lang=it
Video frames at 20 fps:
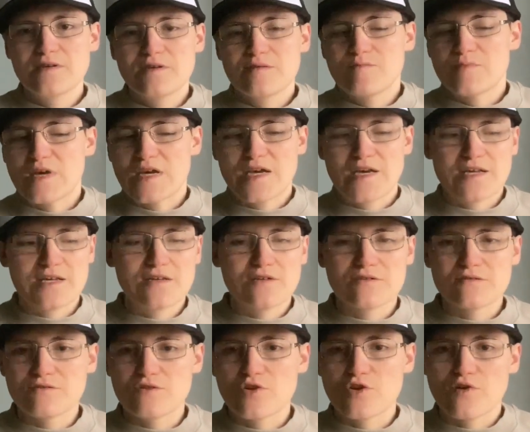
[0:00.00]
magari
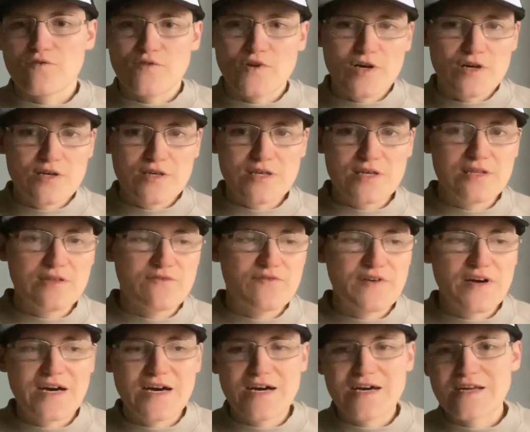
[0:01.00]
non ho voglia di
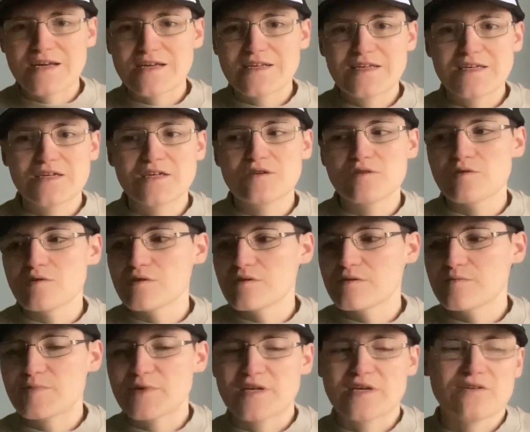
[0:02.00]
farli
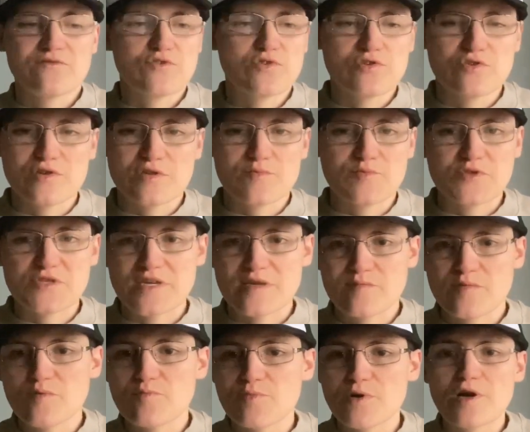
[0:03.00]
o perché voglio
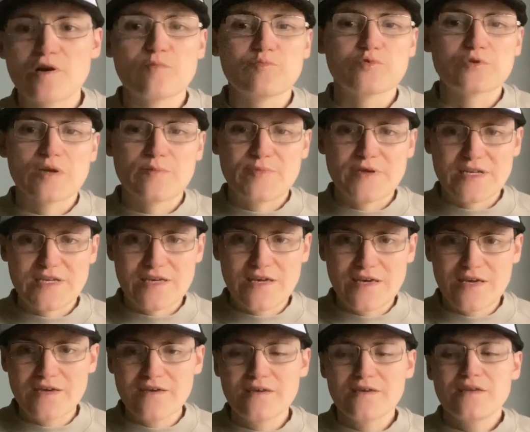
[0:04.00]
riposarmi un po', oppure
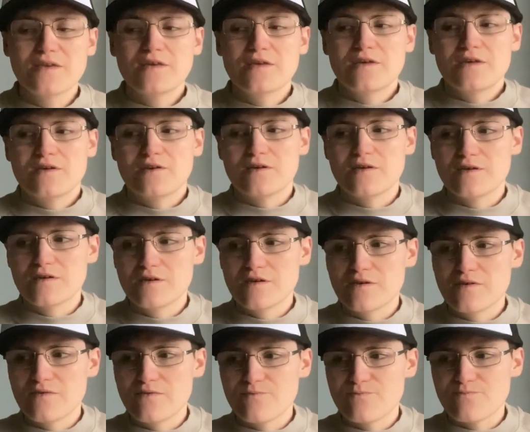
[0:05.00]
perché
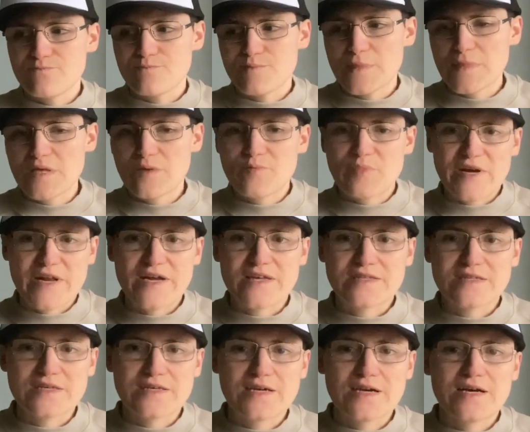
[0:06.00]
ehm, in
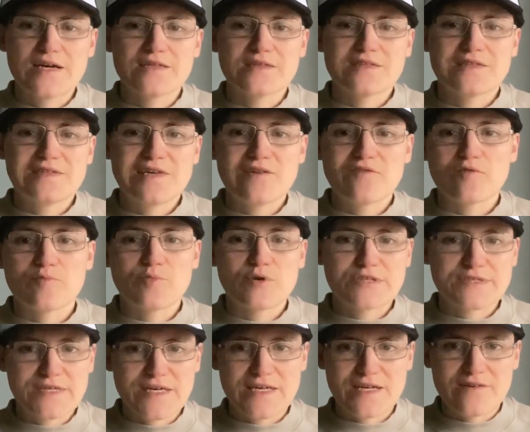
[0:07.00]
pratica devo
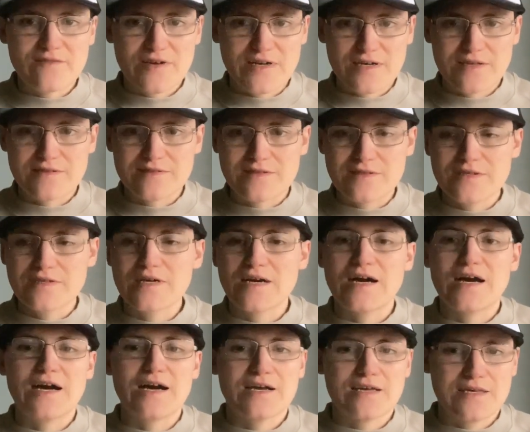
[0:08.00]
portare avanti
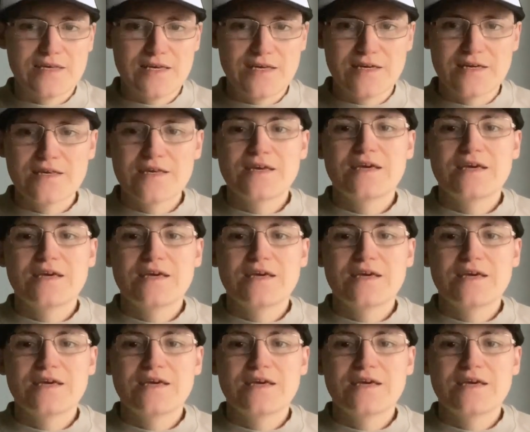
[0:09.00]
anche